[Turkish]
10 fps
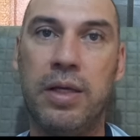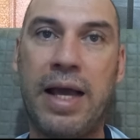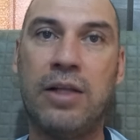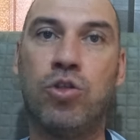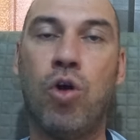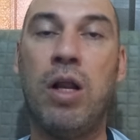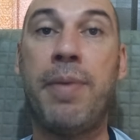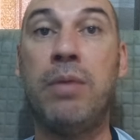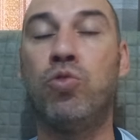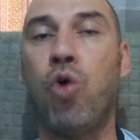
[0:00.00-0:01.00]
Yani şöyle
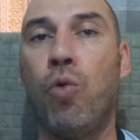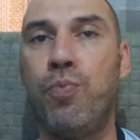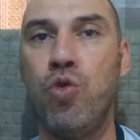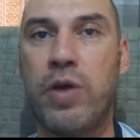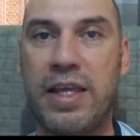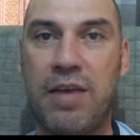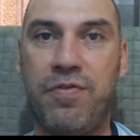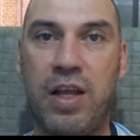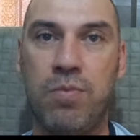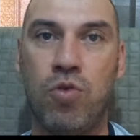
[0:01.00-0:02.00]
benim çok büyük
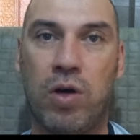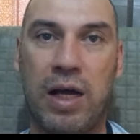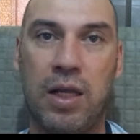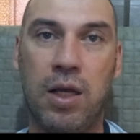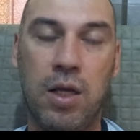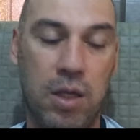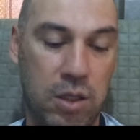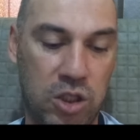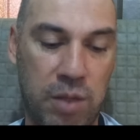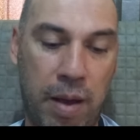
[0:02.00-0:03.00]
hedeflerim yok. Hani
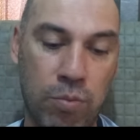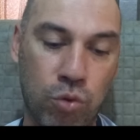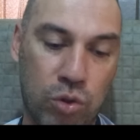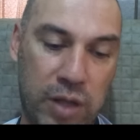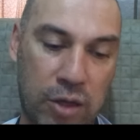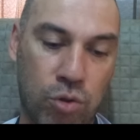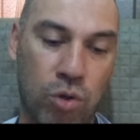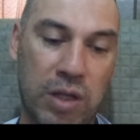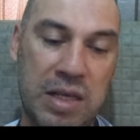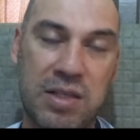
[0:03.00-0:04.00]
işte ben bu
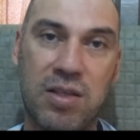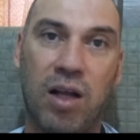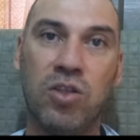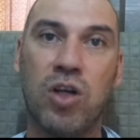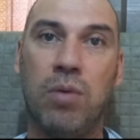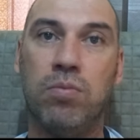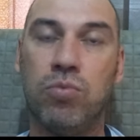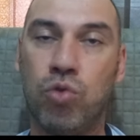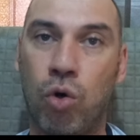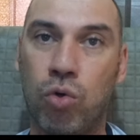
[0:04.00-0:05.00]
sektörde hisse alacağım,
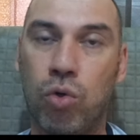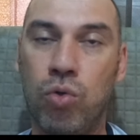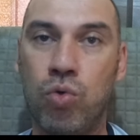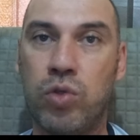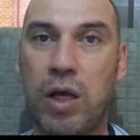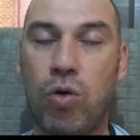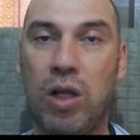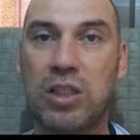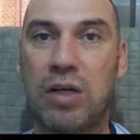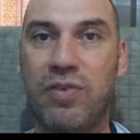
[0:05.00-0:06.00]
çok yüksek
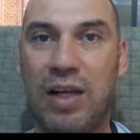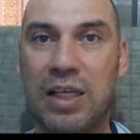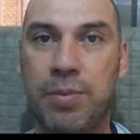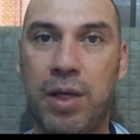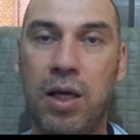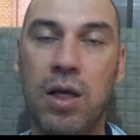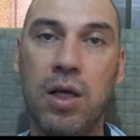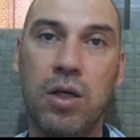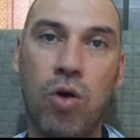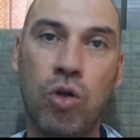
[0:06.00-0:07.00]
olacak falan gibi
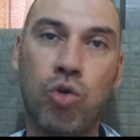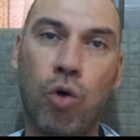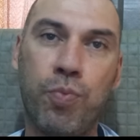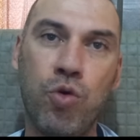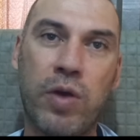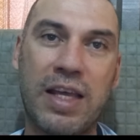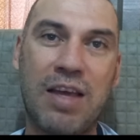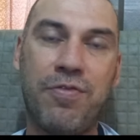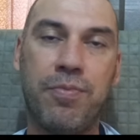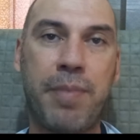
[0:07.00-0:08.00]
öyle çok büyük
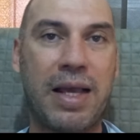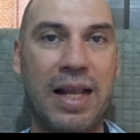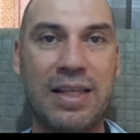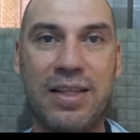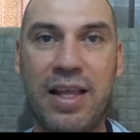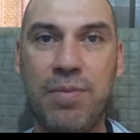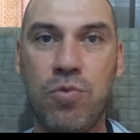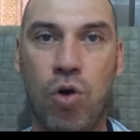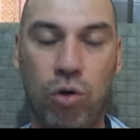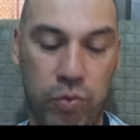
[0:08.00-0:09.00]
hedef
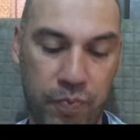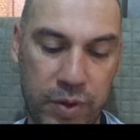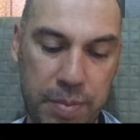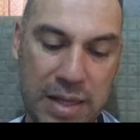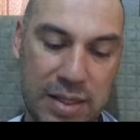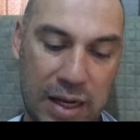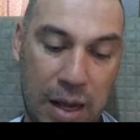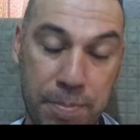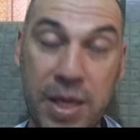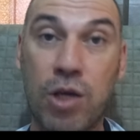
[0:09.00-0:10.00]
beklentilerim yok.
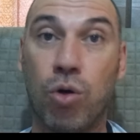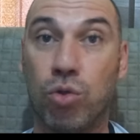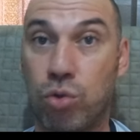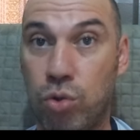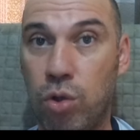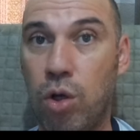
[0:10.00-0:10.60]
Mesela Migros.